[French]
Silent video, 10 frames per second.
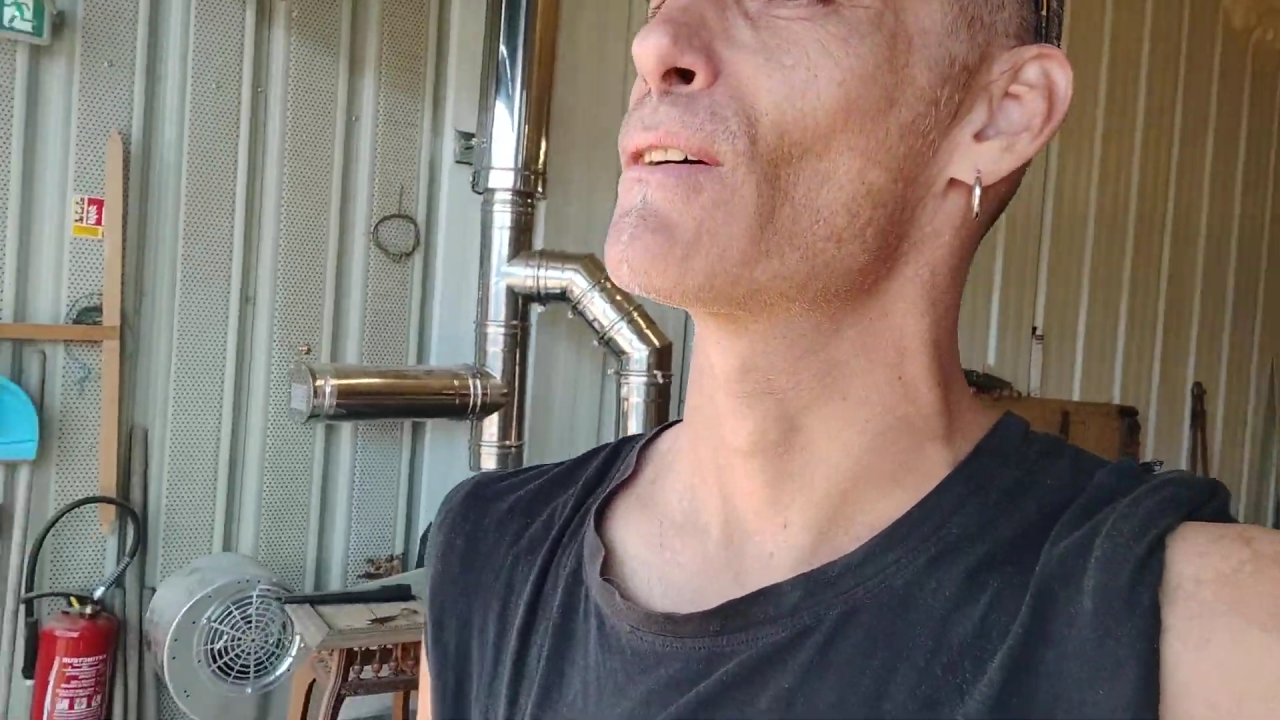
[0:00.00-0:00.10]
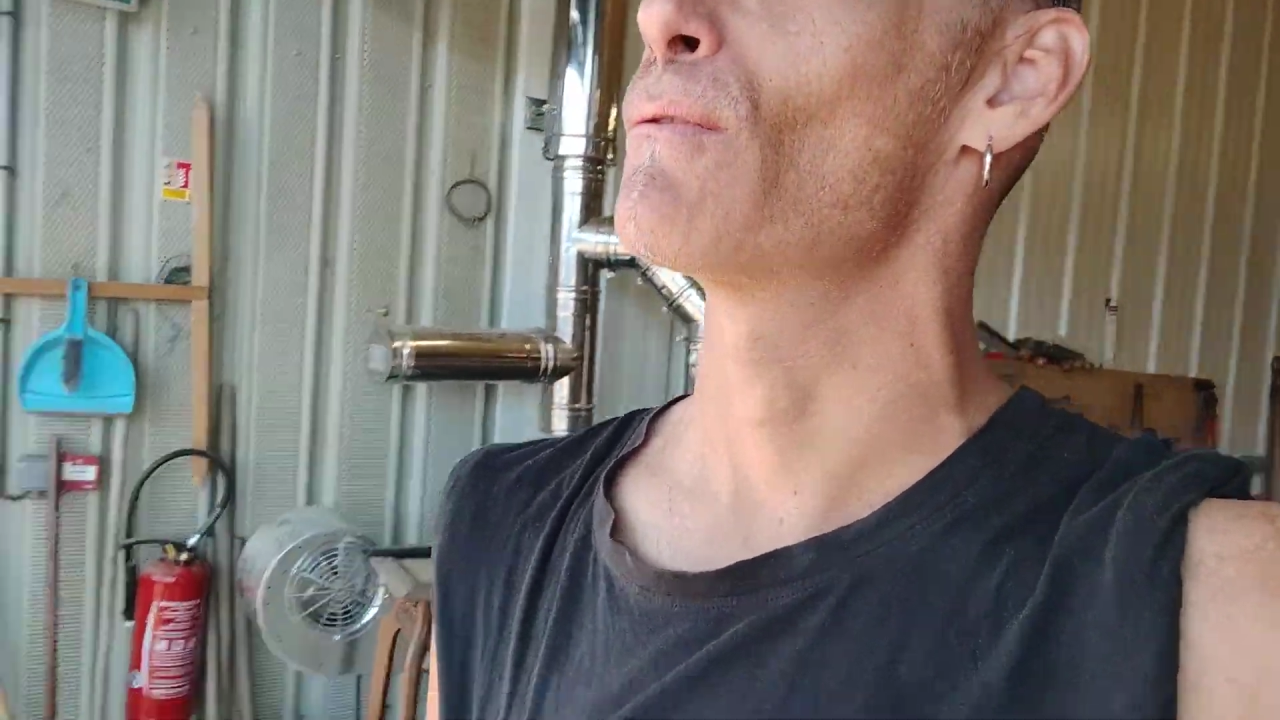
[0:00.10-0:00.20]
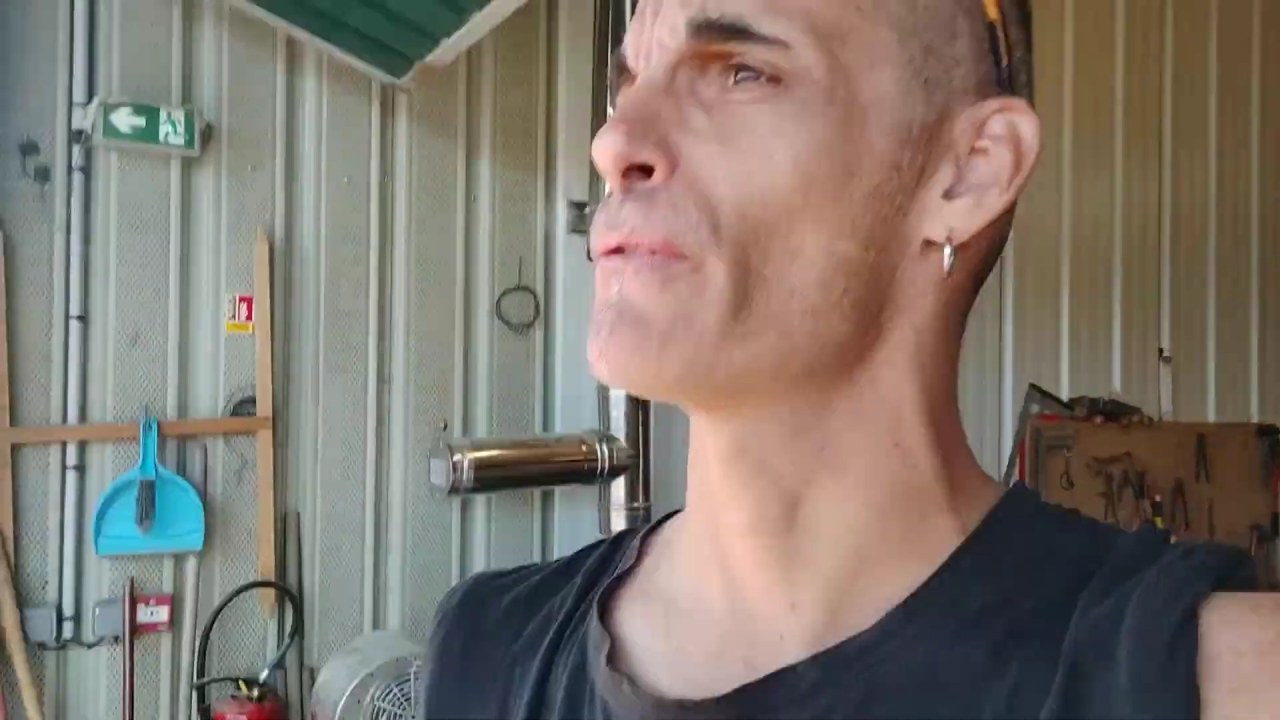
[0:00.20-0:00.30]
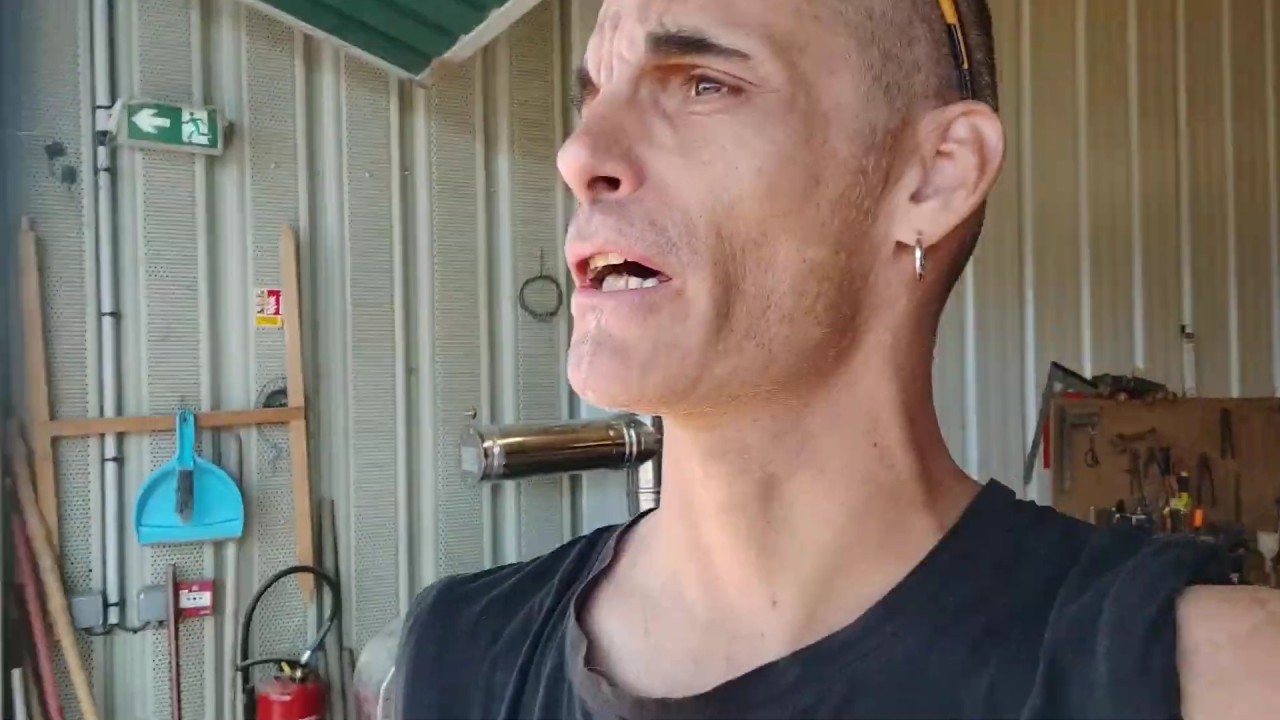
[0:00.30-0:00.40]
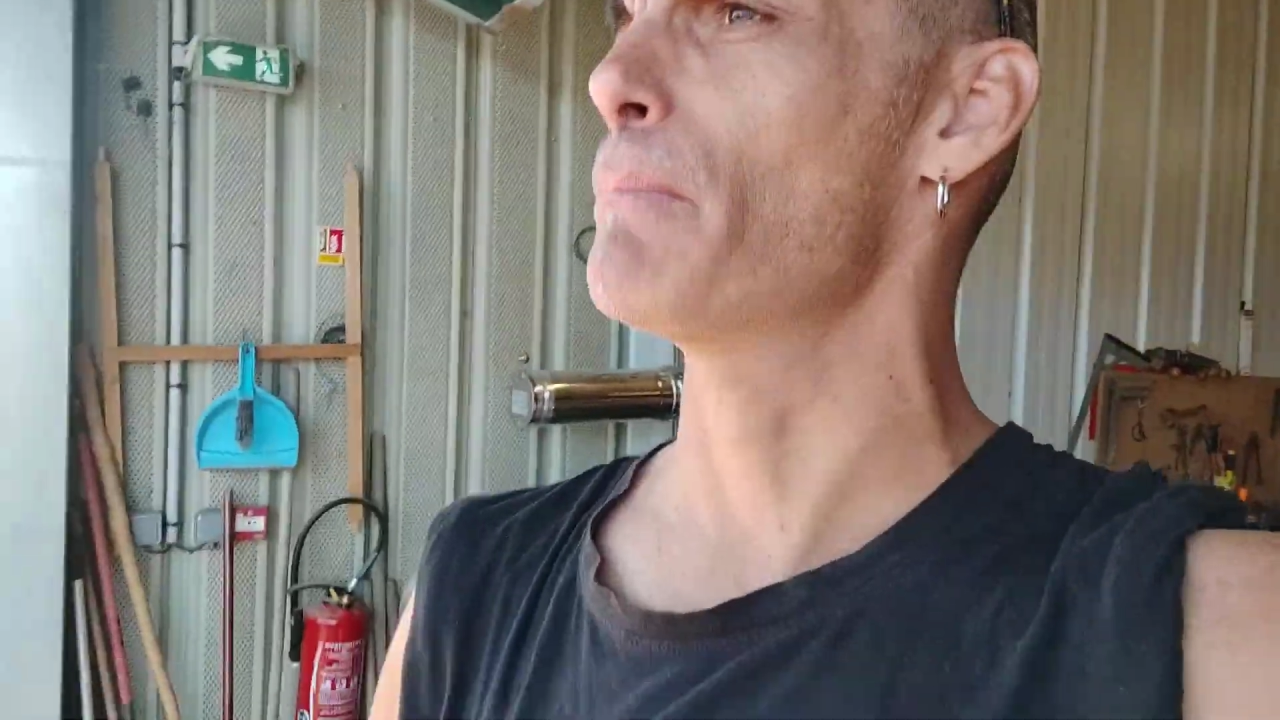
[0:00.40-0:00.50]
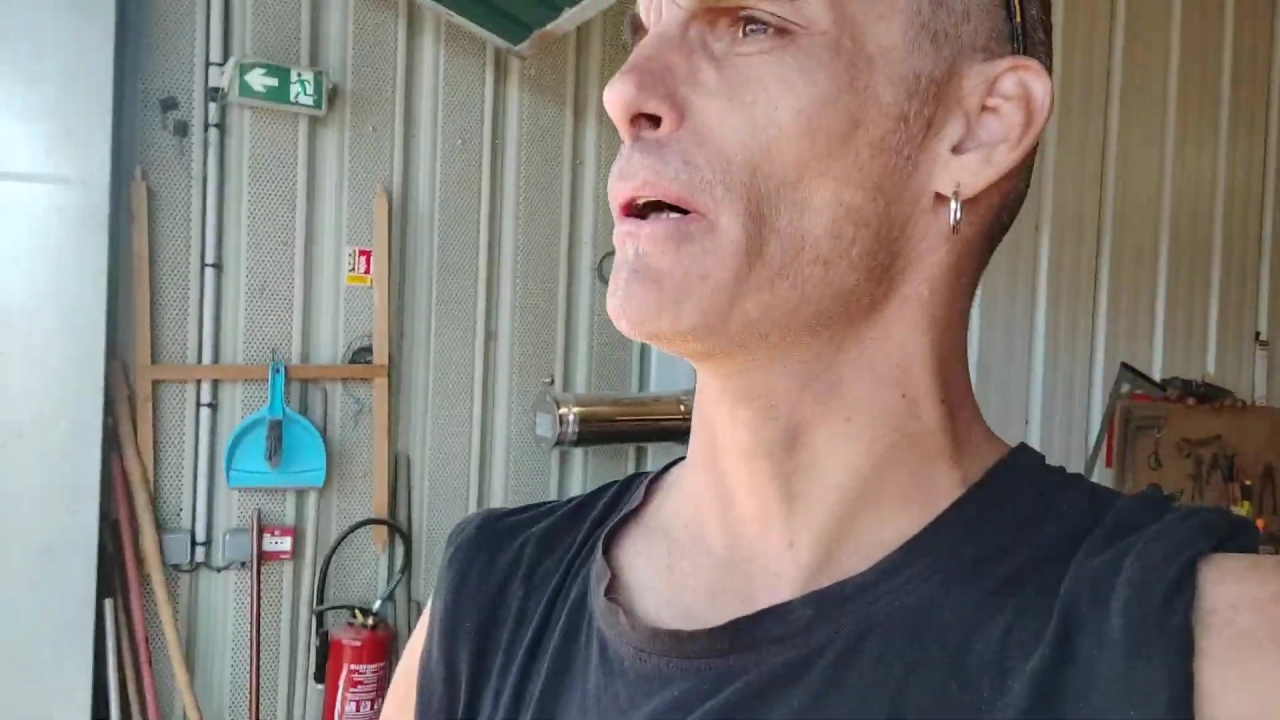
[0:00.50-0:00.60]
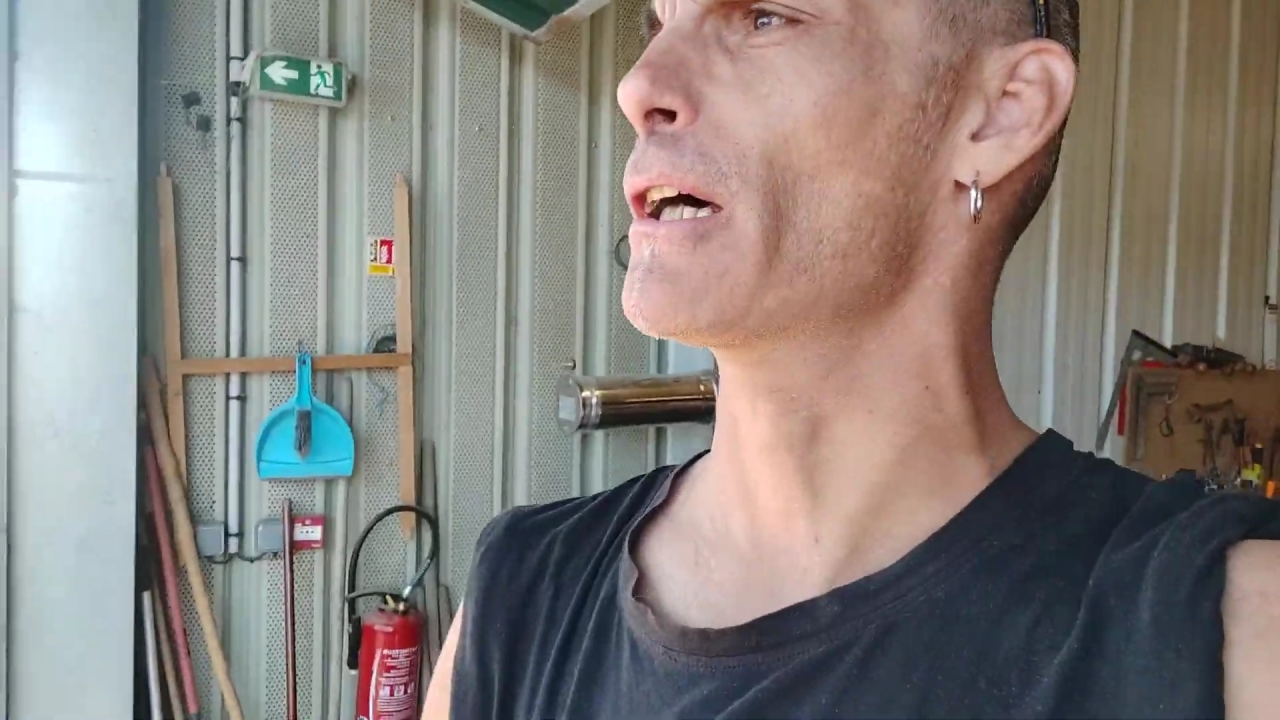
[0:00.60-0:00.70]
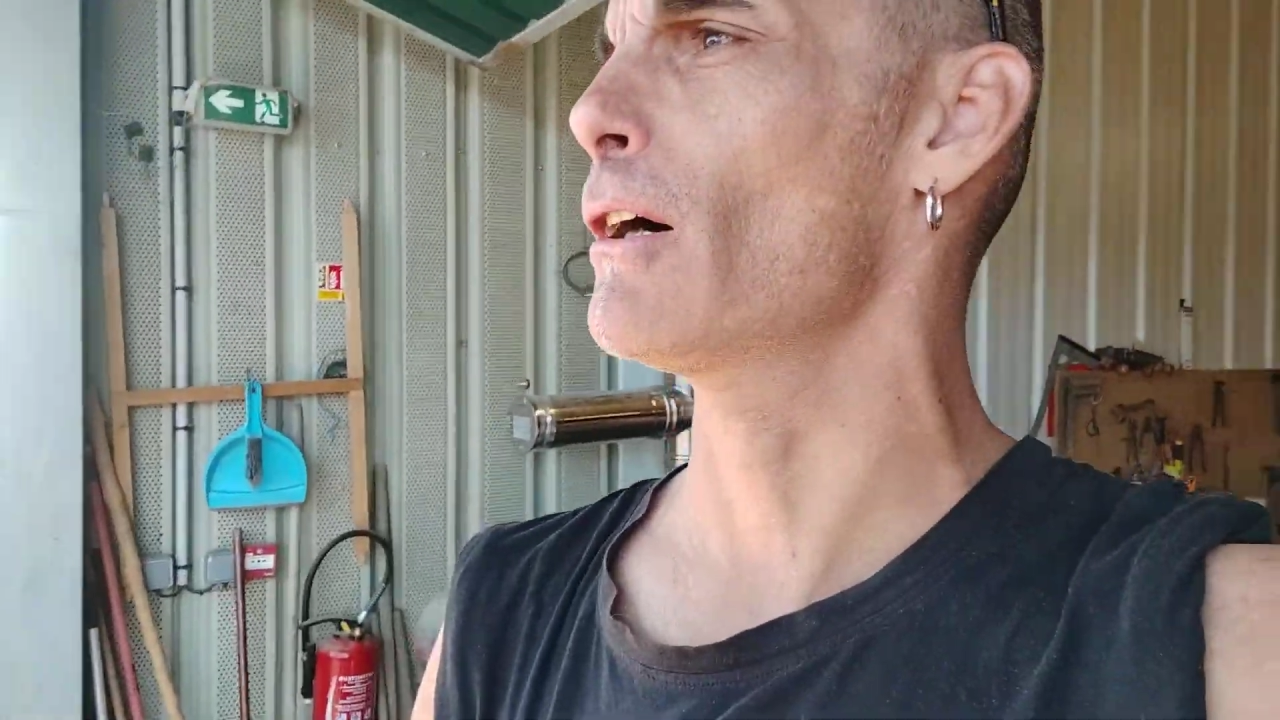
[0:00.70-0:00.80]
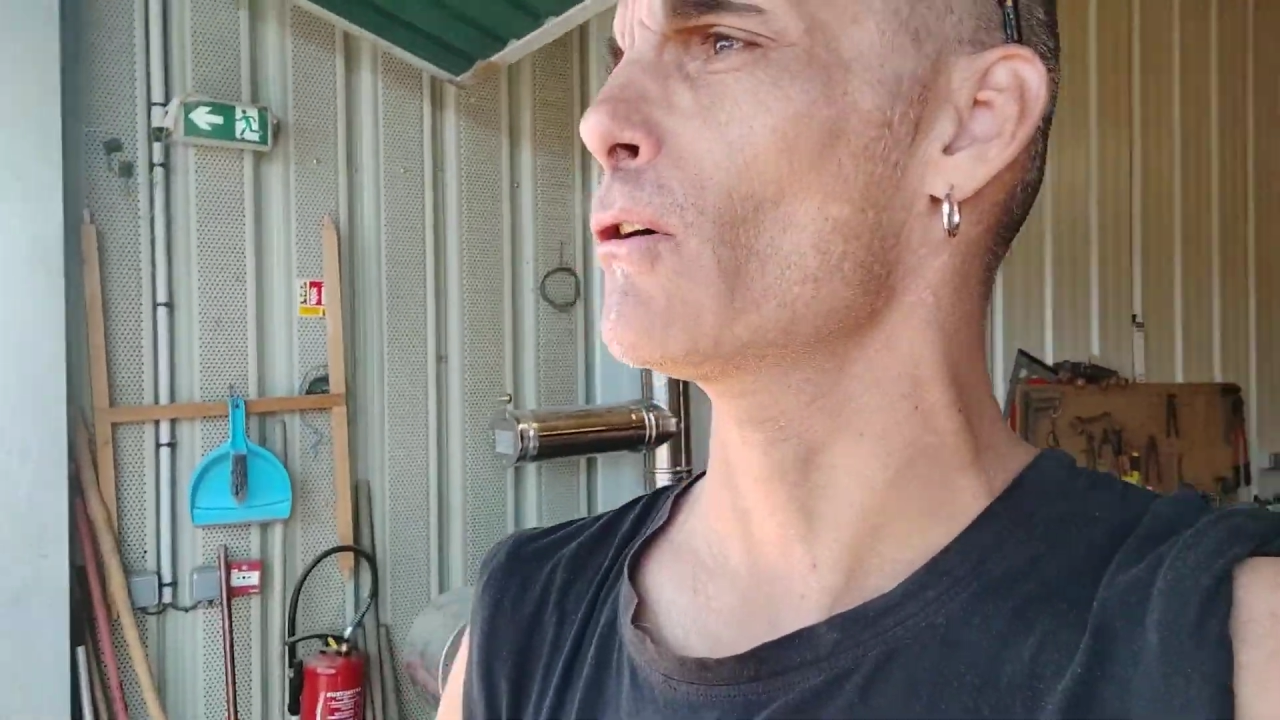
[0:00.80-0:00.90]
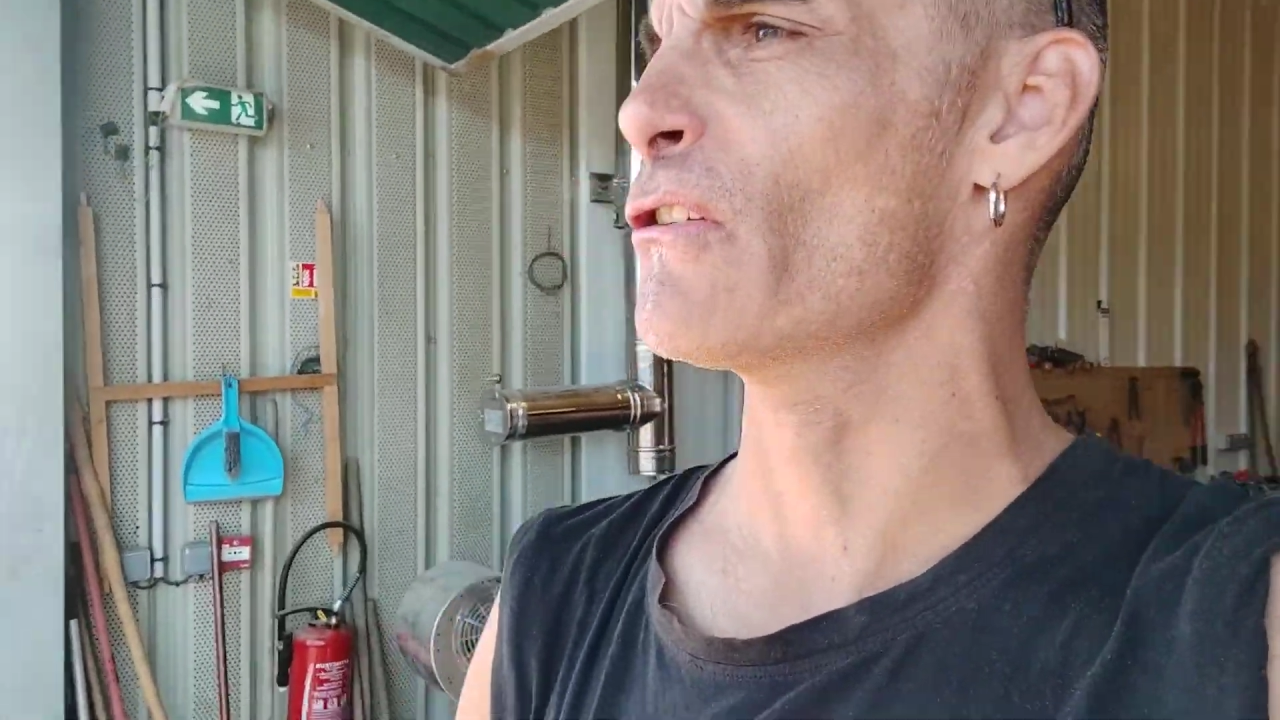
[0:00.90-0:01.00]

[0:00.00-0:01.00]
vous verrez pas Carlos,